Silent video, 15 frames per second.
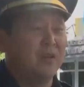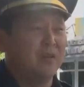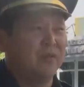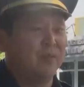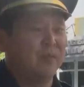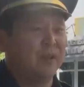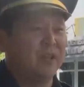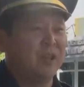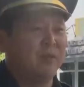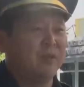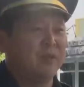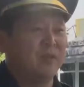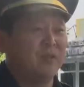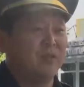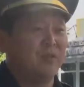В
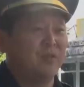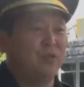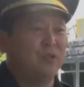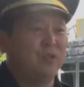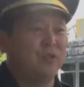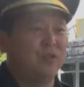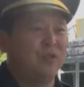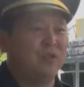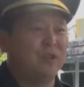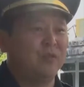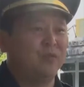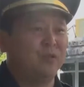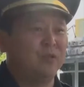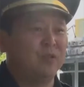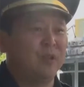департаменте на сегодняшний день
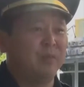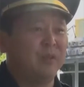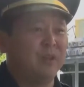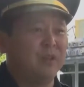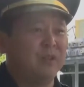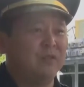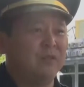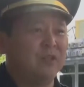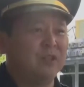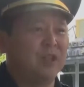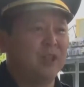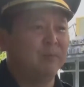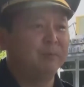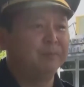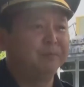развернут оперативный штаб.